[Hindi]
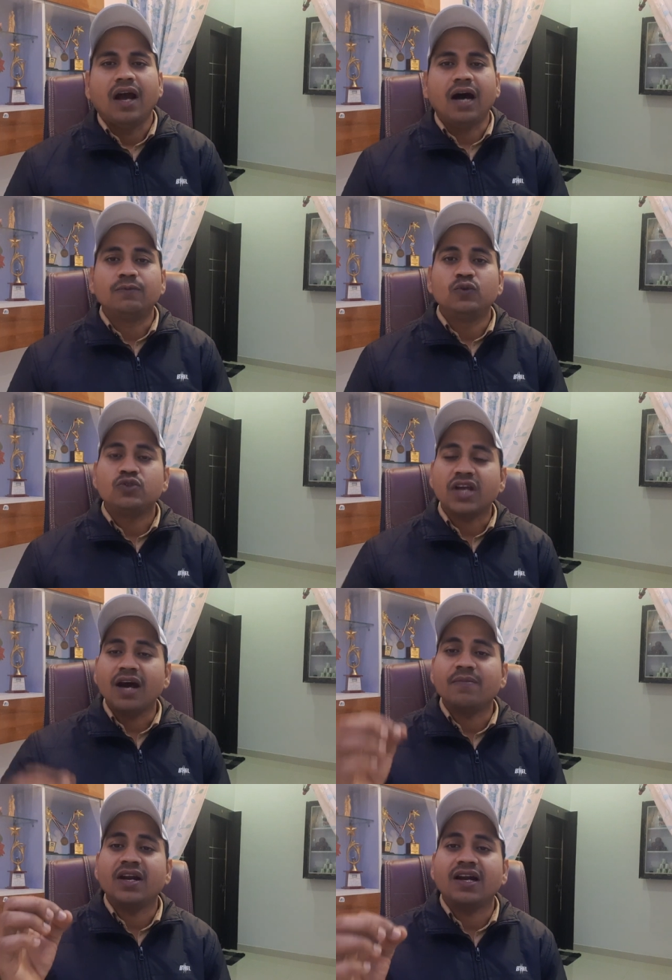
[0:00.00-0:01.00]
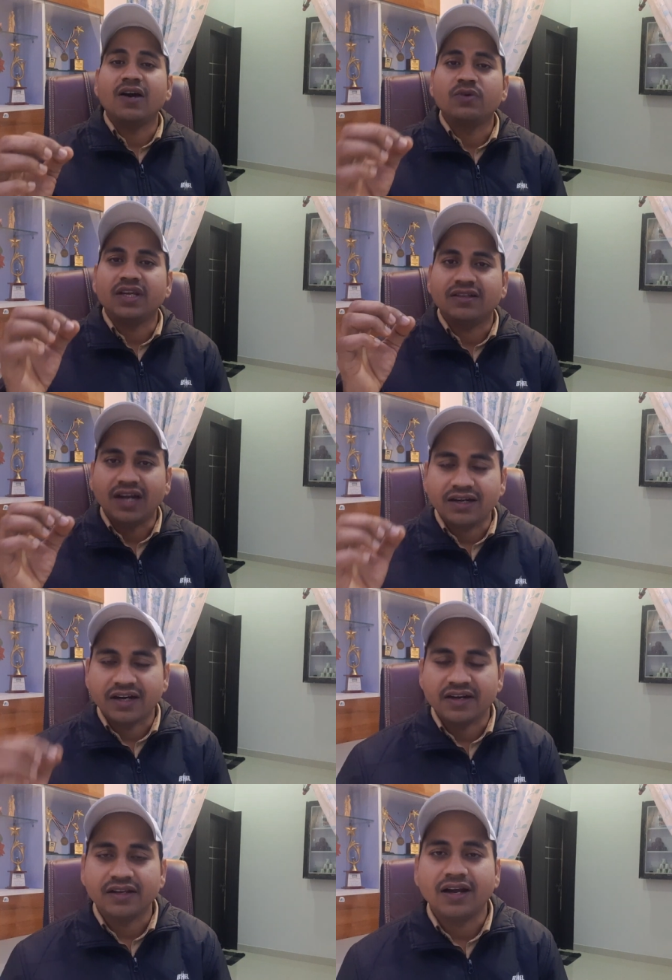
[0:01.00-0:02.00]
अब दूसरा अपना डाउट ये था
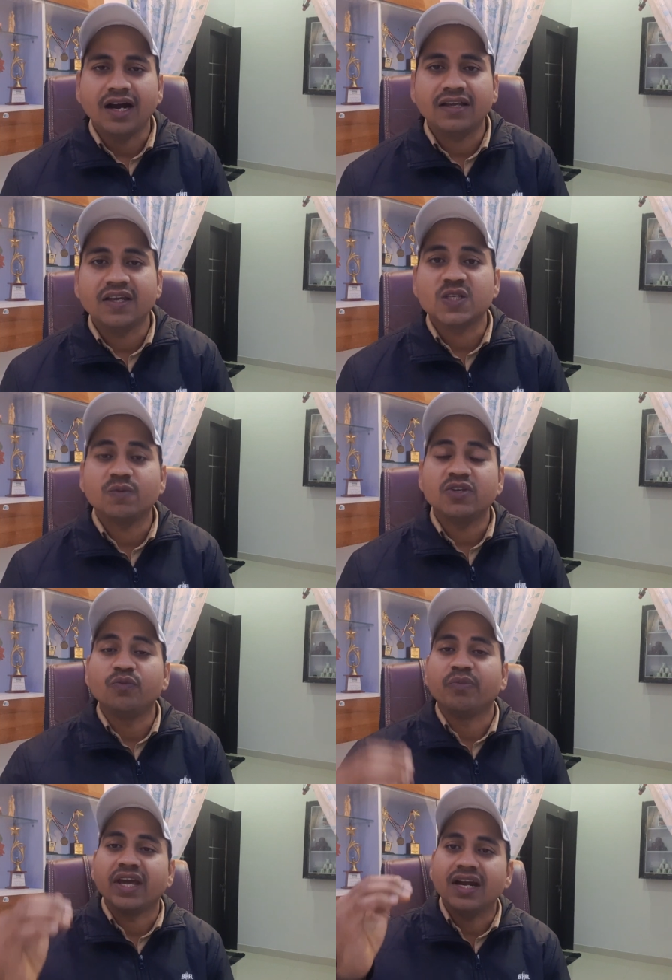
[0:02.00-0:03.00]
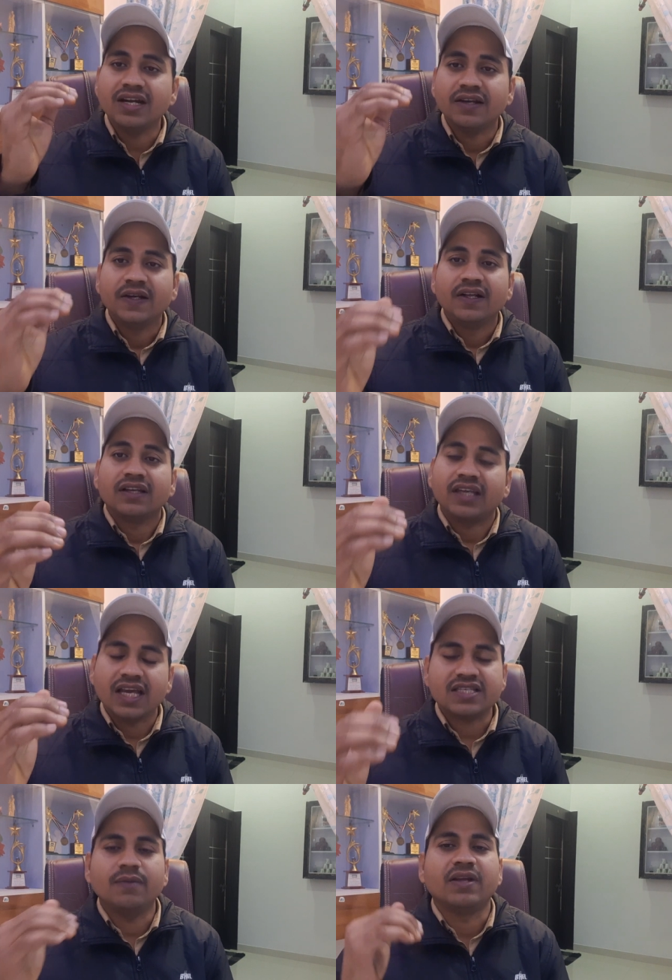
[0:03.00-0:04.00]
ट्रेनिंग का कि इसमें जो मेरिट
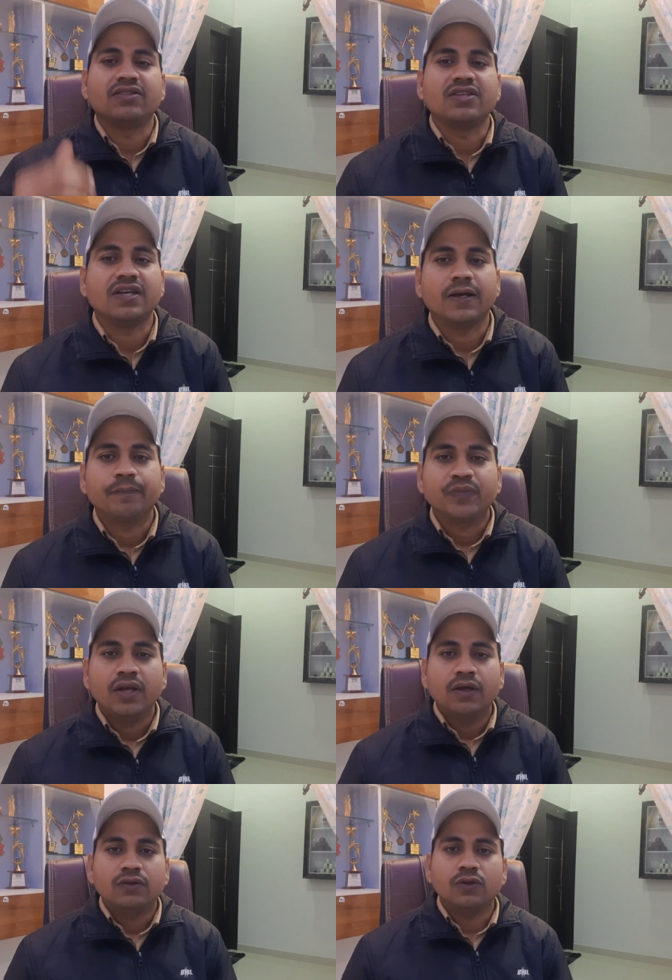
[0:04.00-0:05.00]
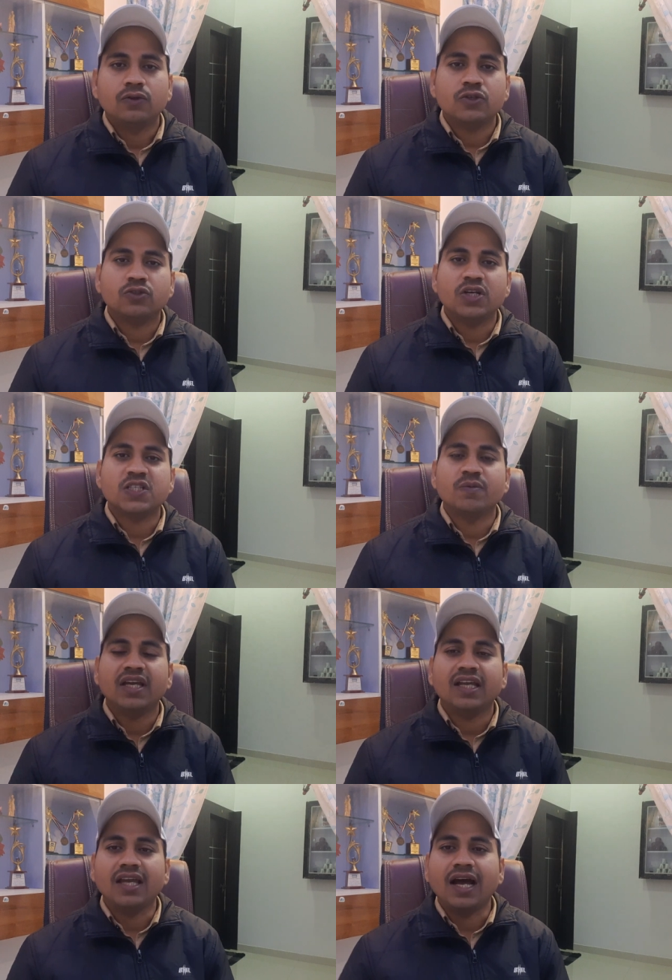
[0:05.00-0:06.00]
कैसे बनती है तो दोस्तों
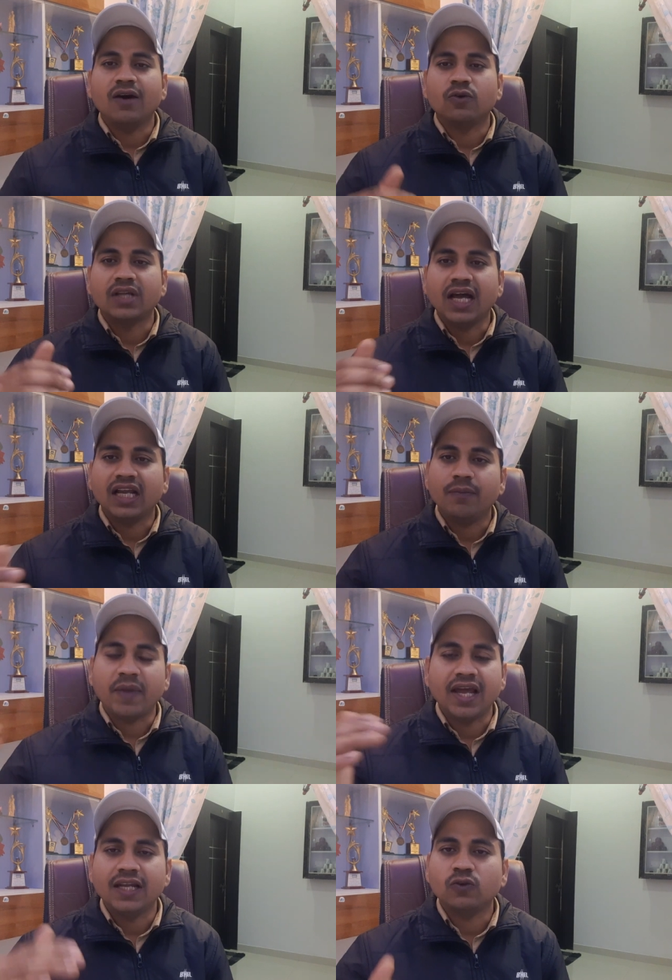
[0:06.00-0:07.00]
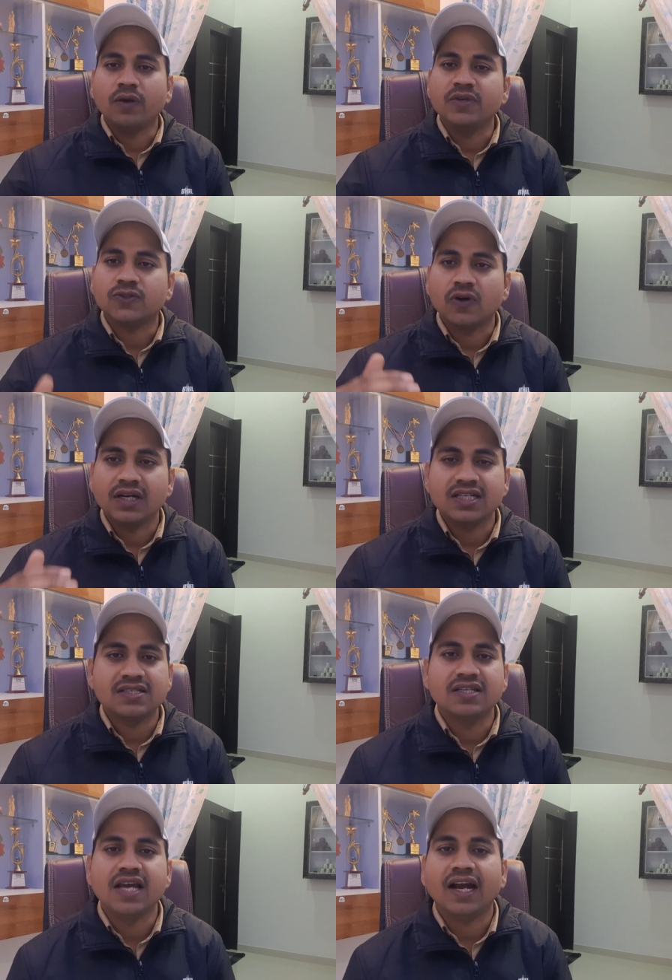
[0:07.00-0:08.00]
इसमें क्या होता है कि पहले तो अभी शॉर्ट
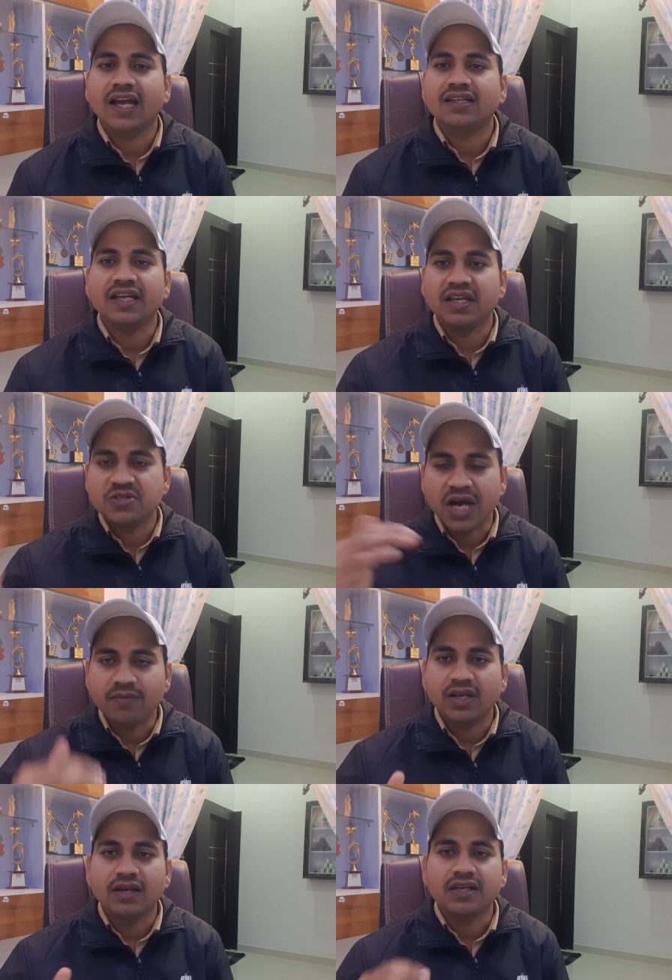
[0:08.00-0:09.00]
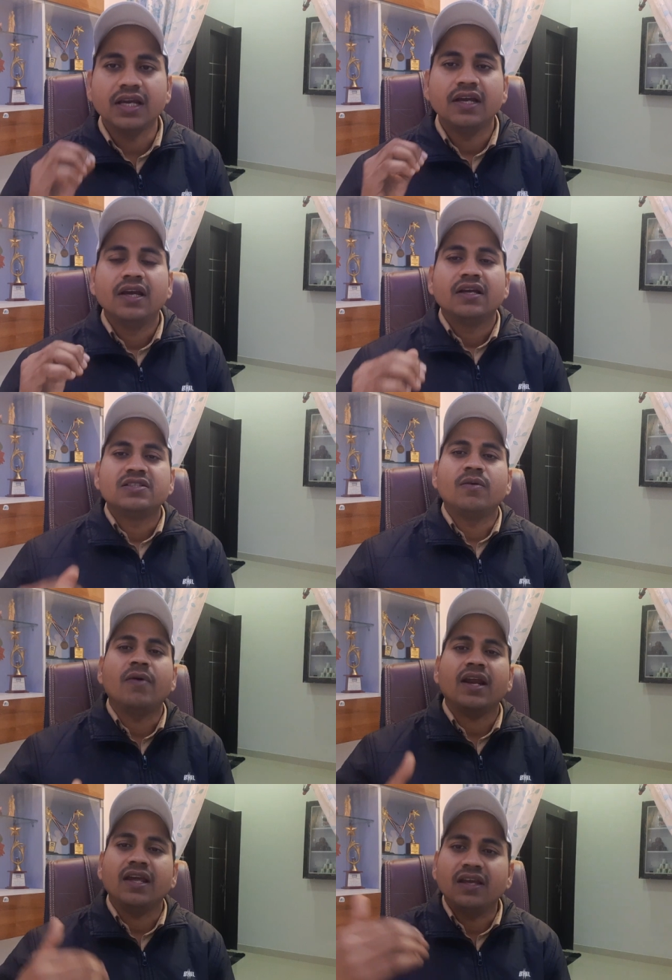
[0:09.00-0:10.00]
लिस्ट किया गया था एग्जाम के लिए जब
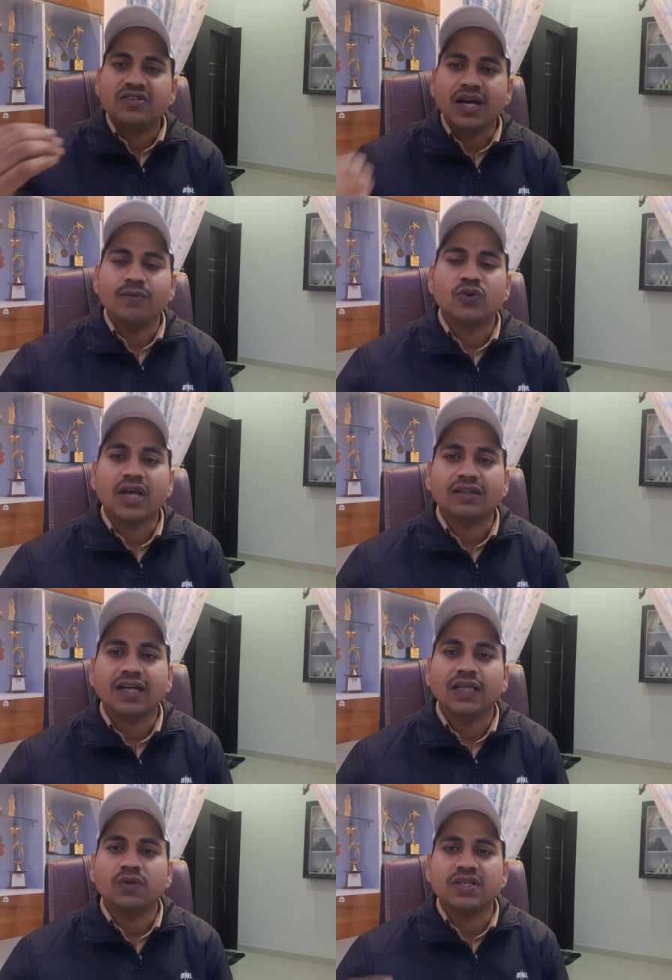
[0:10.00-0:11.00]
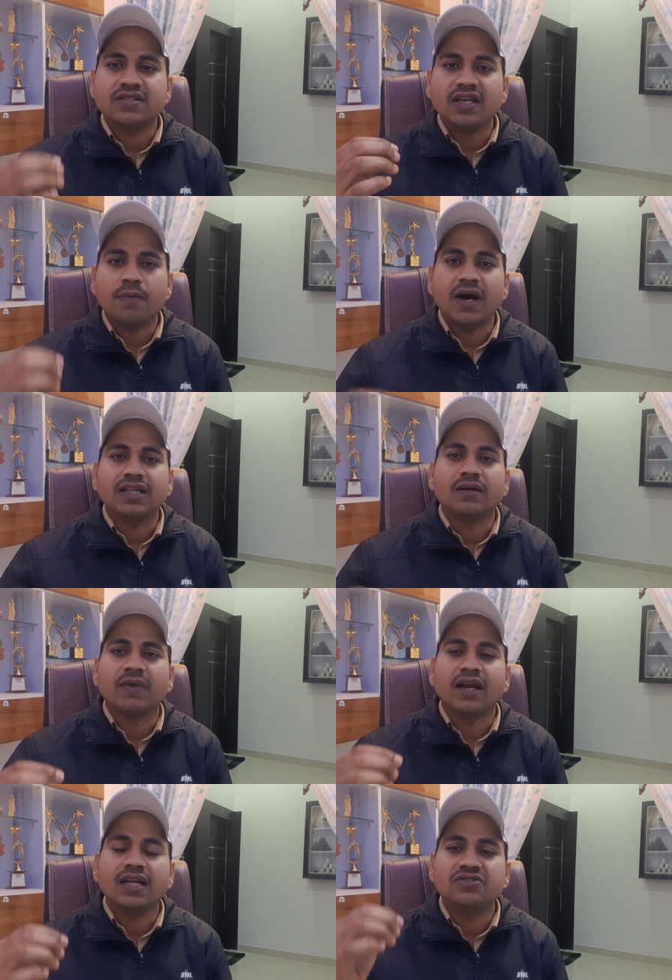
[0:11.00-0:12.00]
हमारा एग्जाम हो जाता है तो इसके बाद
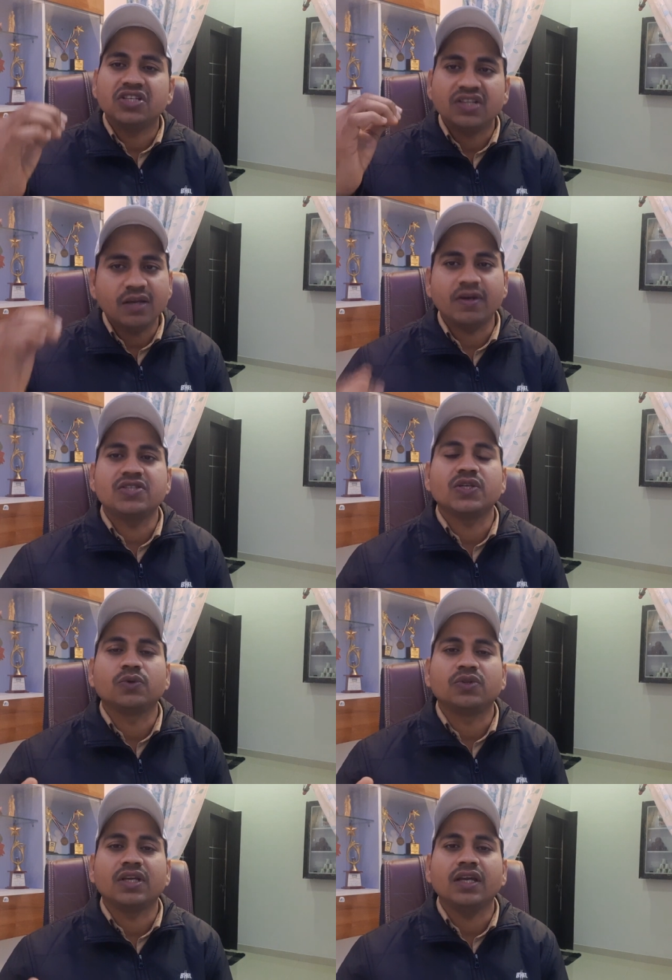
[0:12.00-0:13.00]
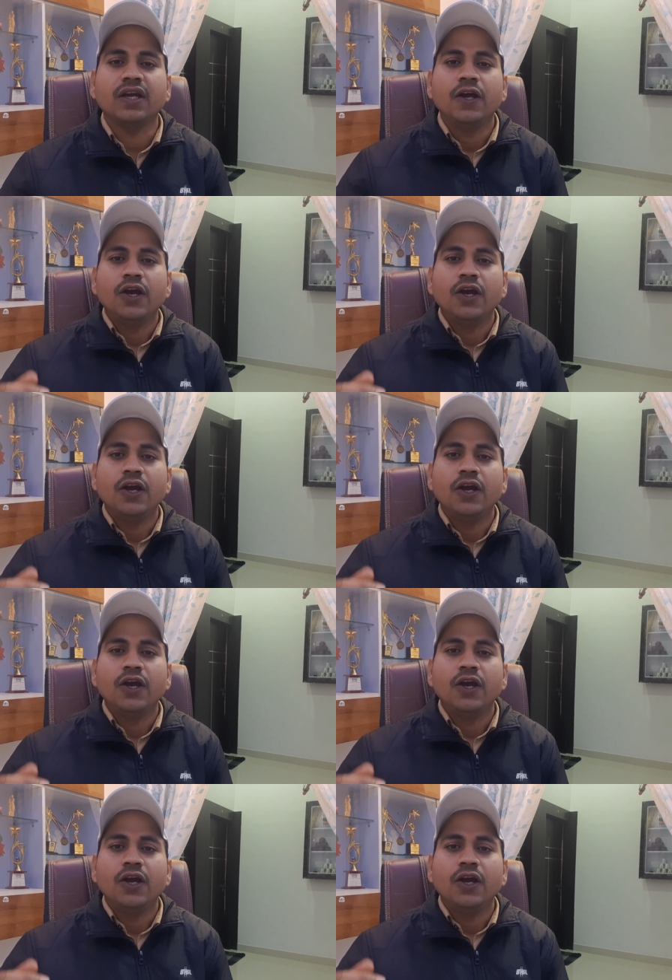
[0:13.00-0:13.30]
हमारा जितने बच्चे होते हैं